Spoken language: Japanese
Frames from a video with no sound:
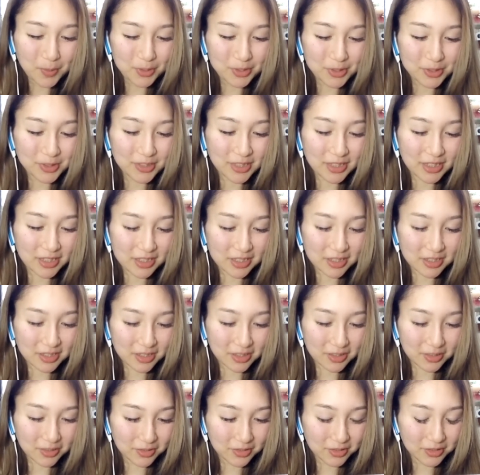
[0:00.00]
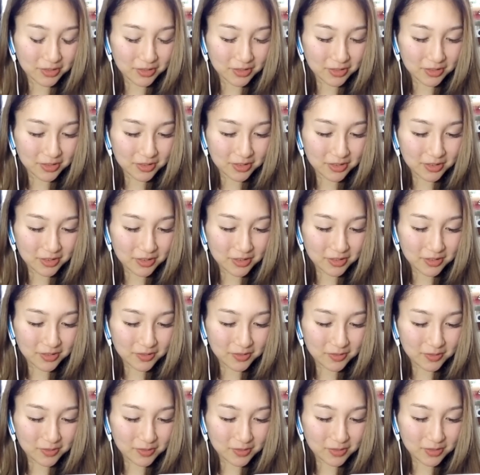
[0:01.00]
もうすでにしてる
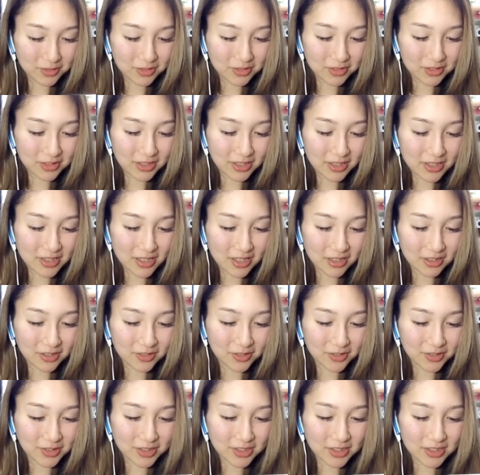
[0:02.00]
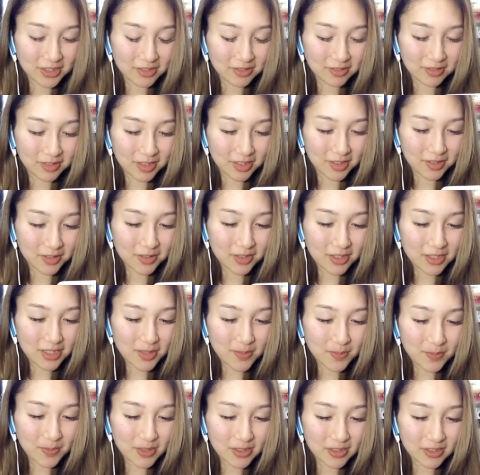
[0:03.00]
ほんとゆうなちゃんの癖だよねゆうな
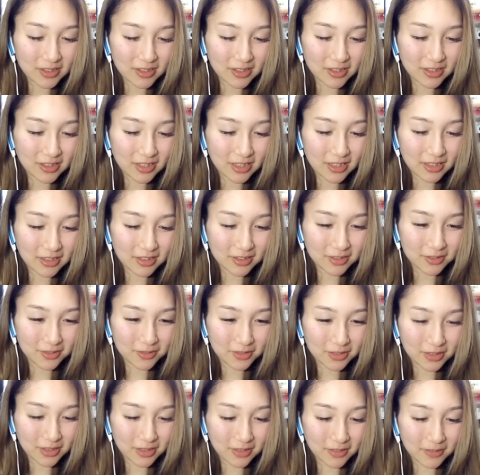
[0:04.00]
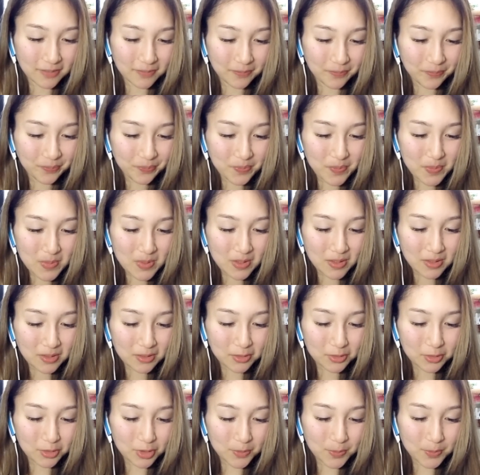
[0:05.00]
ちゃんパーティーに慣れてるので
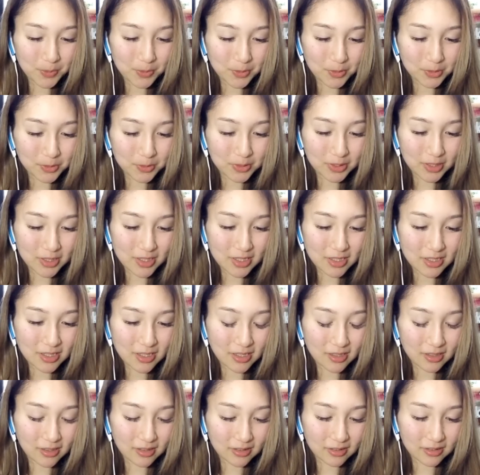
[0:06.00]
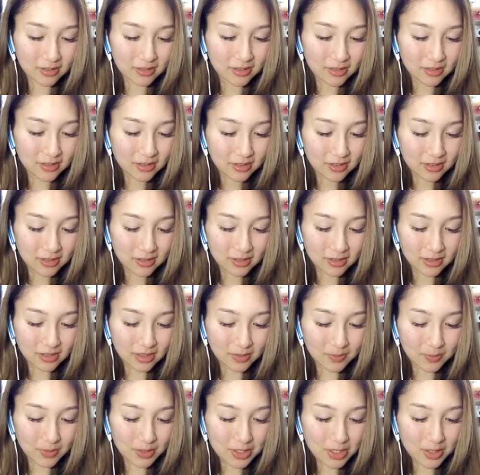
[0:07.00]
ドロップの操作時間
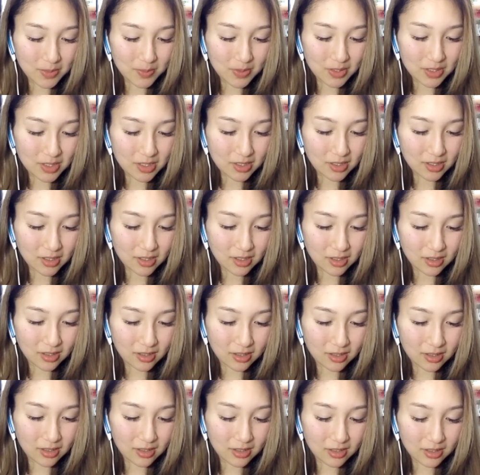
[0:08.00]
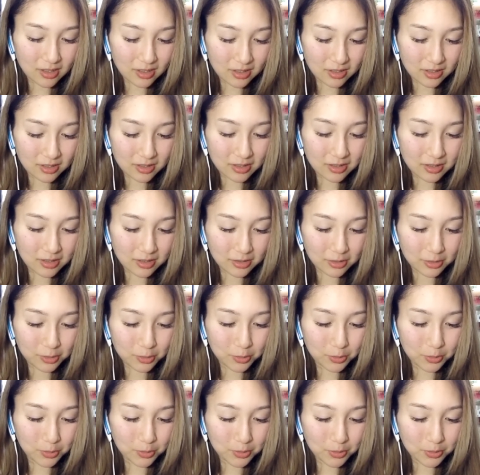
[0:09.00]
がめちゃめちゃね
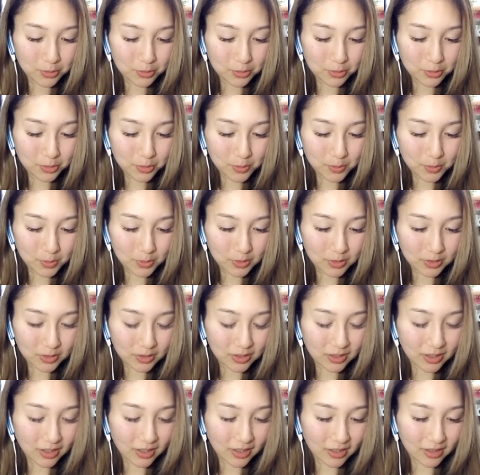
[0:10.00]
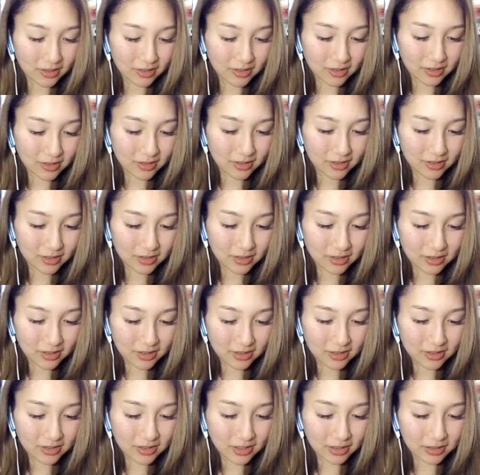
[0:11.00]
余裕を持って
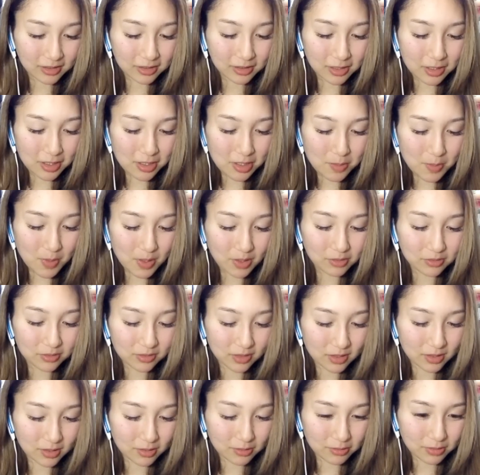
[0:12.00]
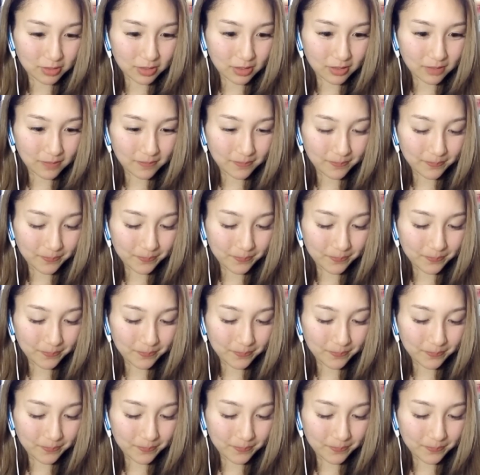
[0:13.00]
やってしまうんですよね